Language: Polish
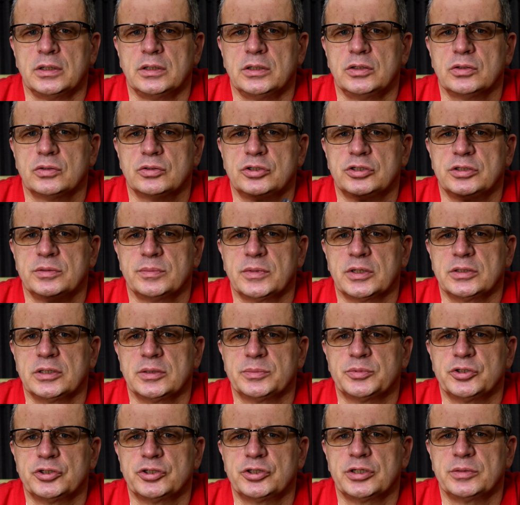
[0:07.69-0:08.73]
i
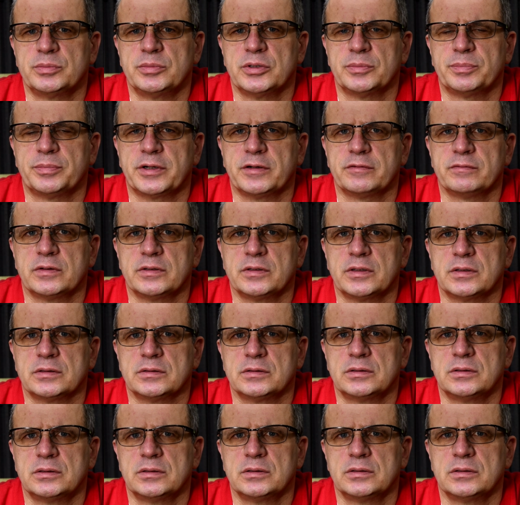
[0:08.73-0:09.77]
otrzymania przez Ciebie prawa
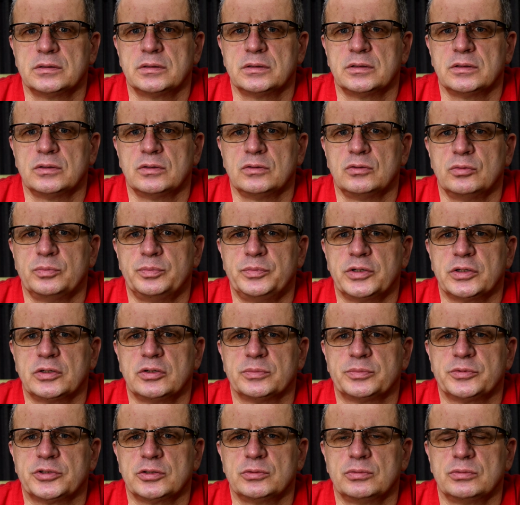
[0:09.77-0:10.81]
jazdy lub
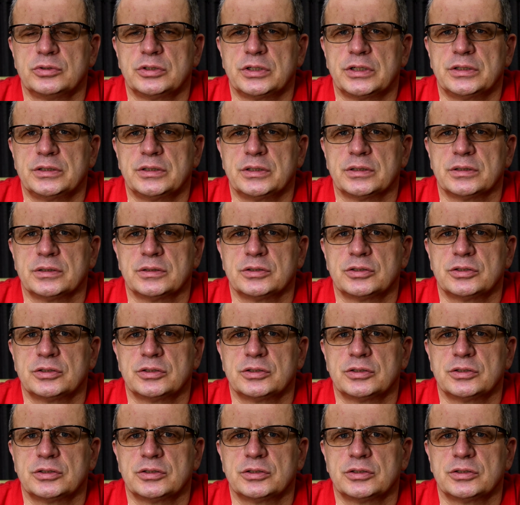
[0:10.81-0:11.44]
jego przedłużenia,